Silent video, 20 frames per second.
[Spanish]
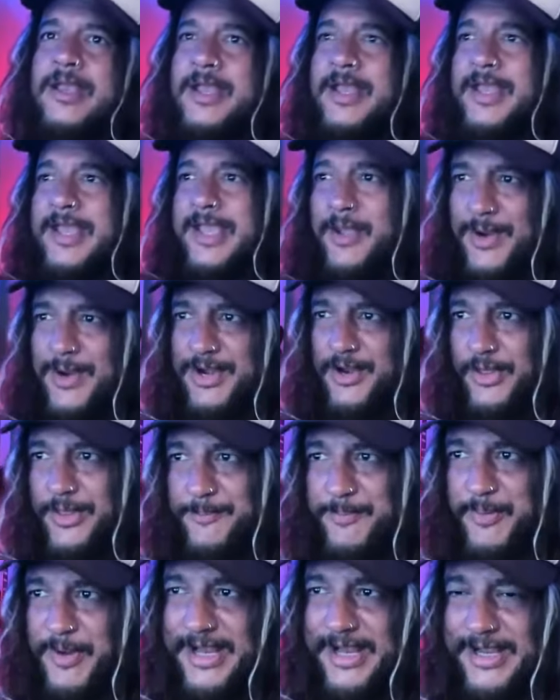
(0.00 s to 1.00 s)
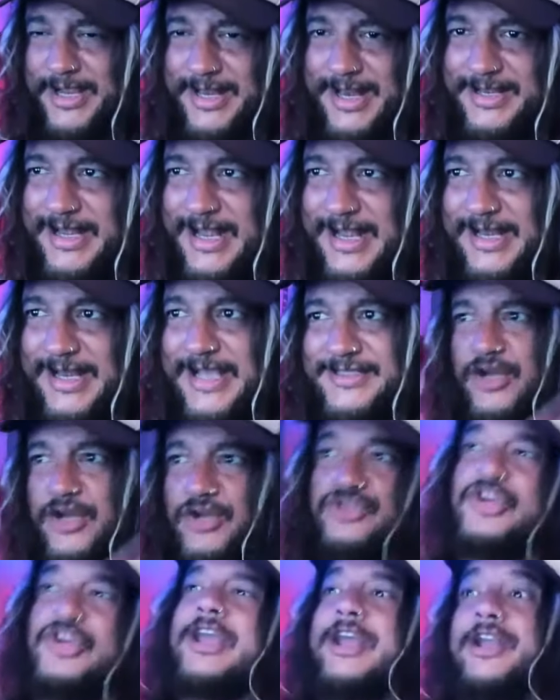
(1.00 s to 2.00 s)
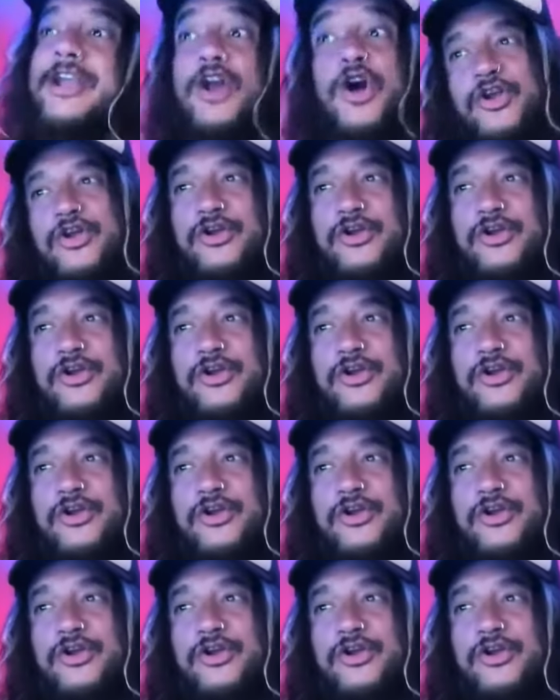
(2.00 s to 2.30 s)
Y bueno, después querían ir al casino, yo dije, no,